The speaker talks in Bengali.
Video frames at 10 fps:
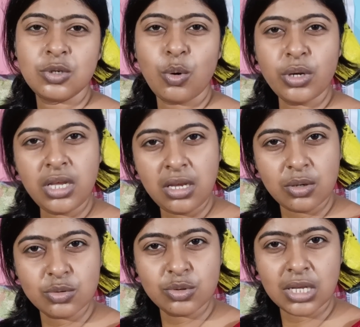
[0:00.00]
অনেক
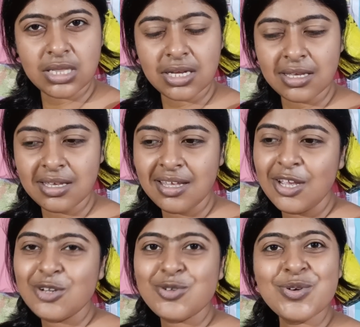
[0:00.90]
অজুহাত থাকে
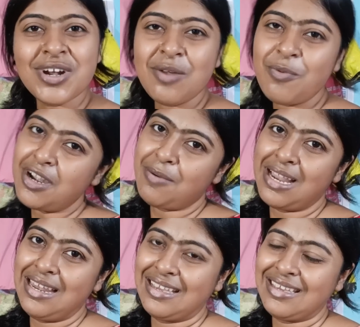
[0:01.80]
শুরু করার পর না
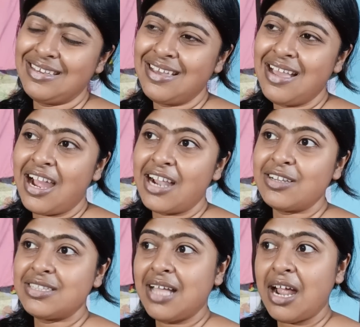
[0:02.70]
ভাল লাগে আর
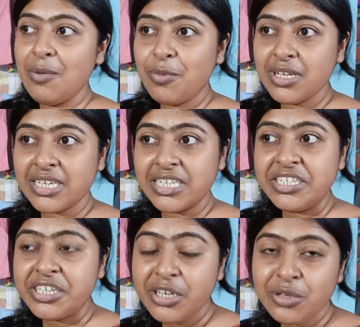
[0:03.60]
তারপর
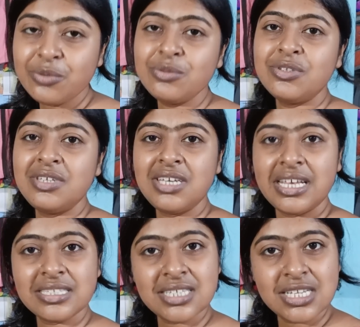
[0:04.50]
কন্টিনিউ যদি
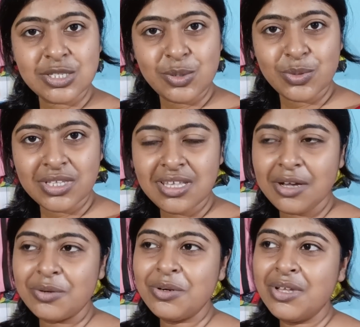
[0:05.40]
এক্সারসাইজ করতে
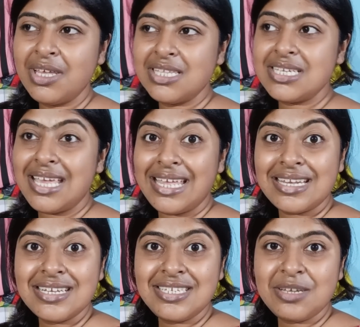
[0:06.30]
থাকো যে
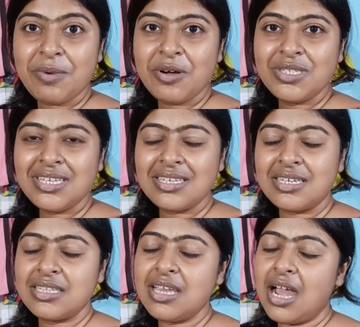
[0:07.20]
এনার্জিটা পাওয়া যায় না
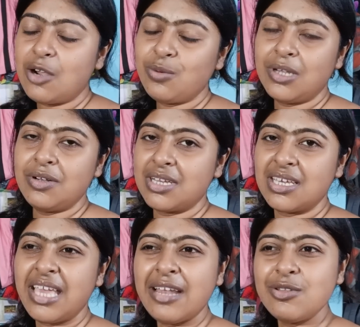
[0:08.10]
সেটাতে আরও ভালো লাগে
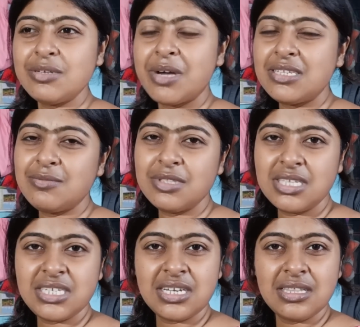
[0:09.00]
কেন যে মাঝে মধ্যে
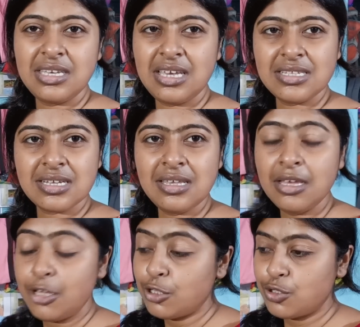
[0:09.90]
ছেড়ে দিই কে জানে
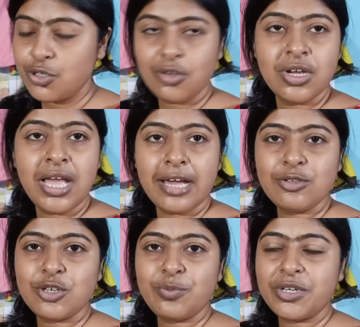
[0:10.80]
তো চলো এখন
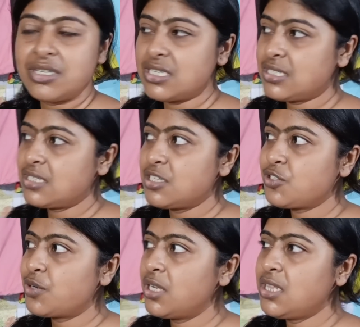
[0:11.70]
চটপট ড্রেসটা চেঞ্জ
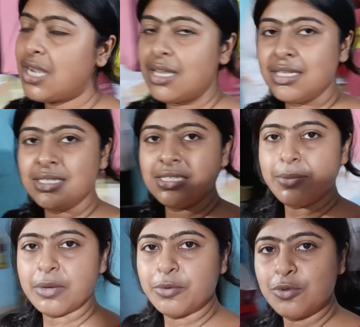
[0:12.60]
করে নিই তার আগে যে
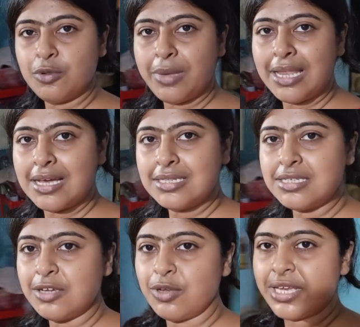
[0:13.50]
জামাকাপড়গুলো মেলা আছে
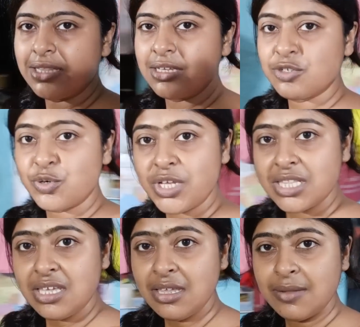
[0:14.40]
শীঘ্রই এখান থেকে সরিয়ে দিই